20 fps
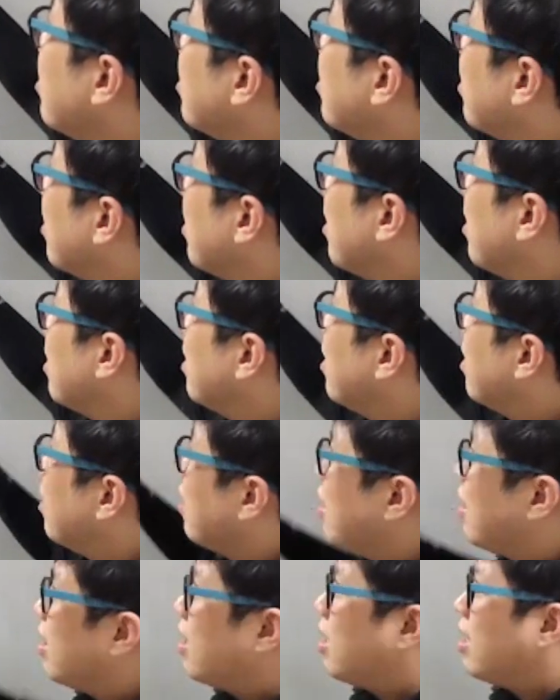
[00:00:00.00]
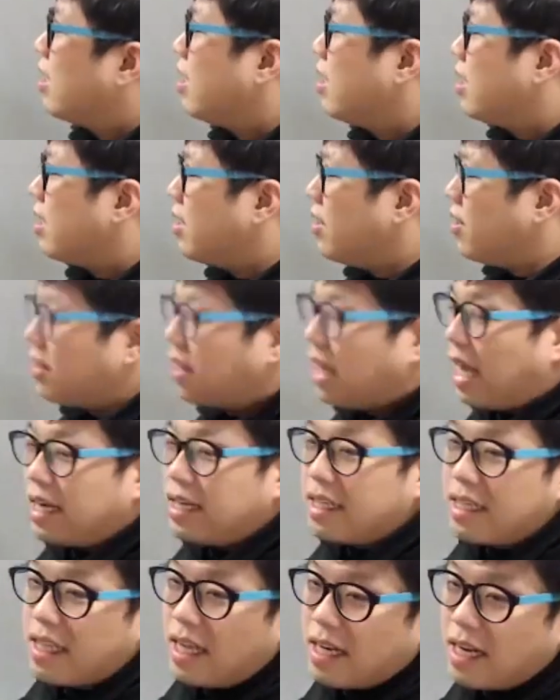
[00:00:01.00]
음. 어,
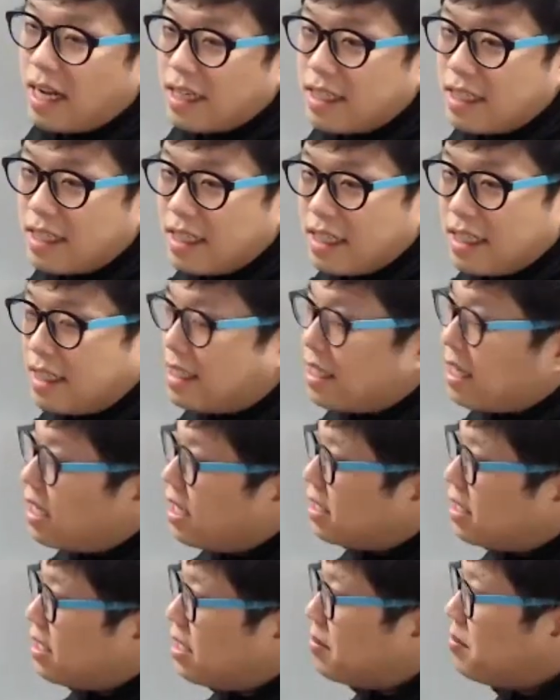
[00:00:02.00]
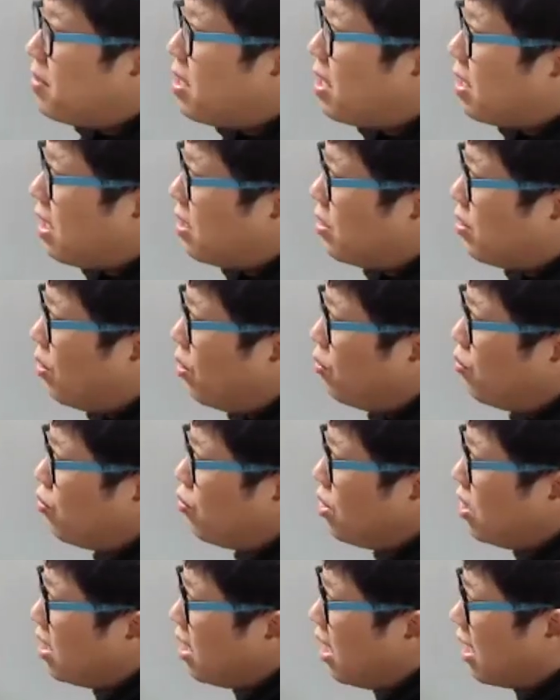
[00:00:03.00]
다른 나라를 이제 침략해서
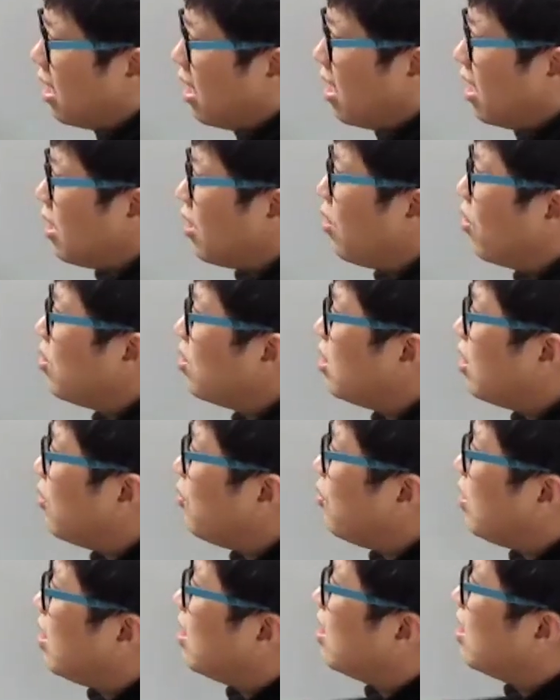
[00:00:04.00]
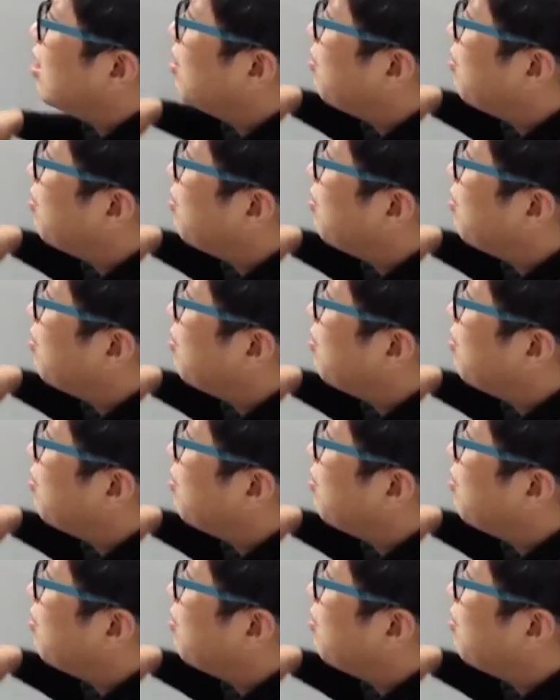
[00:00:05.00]
우리나라의 경제 위기를